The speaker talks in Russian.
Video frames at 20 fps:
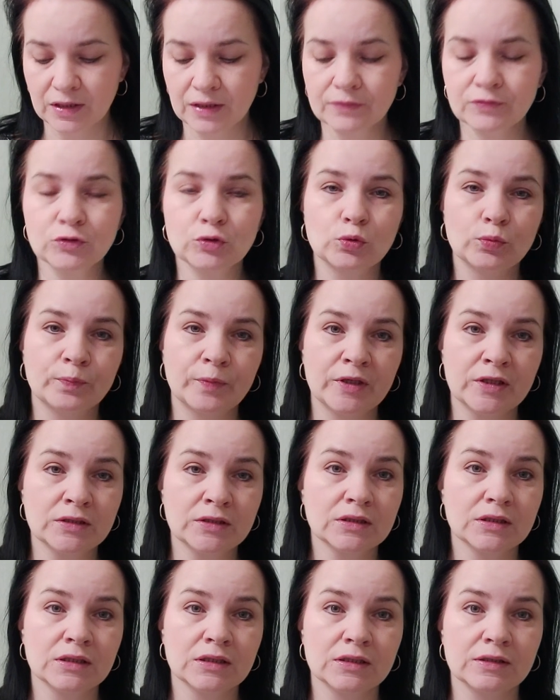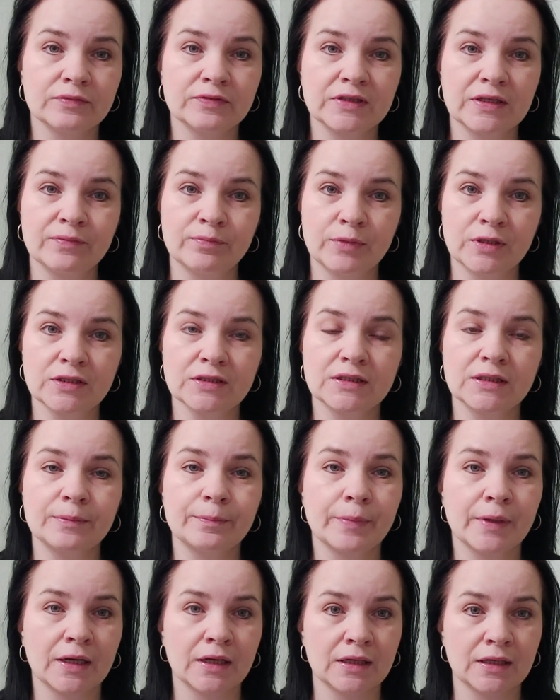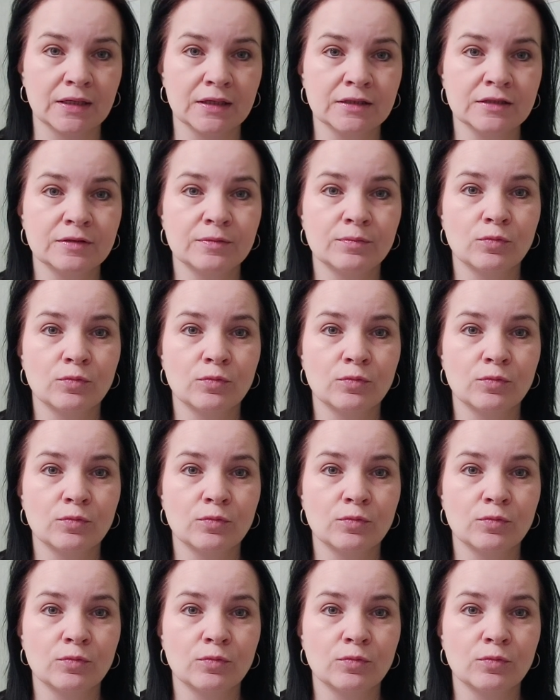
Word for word: Вступить э, в совместный проект